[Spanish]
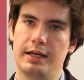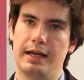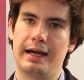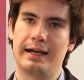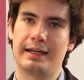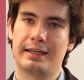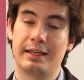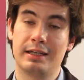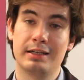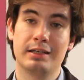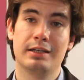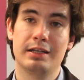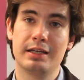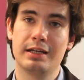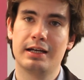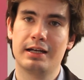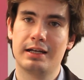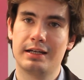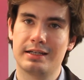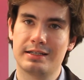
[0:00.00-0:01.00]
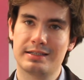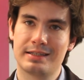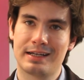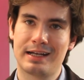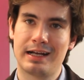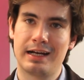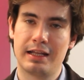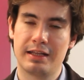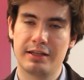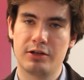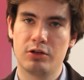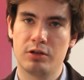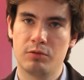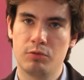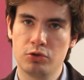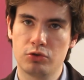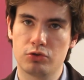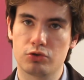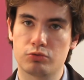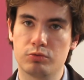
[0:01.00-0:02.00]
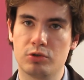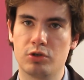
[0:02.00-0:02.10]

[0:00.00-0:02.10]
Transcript: ¿A quién iría este caladero de votos?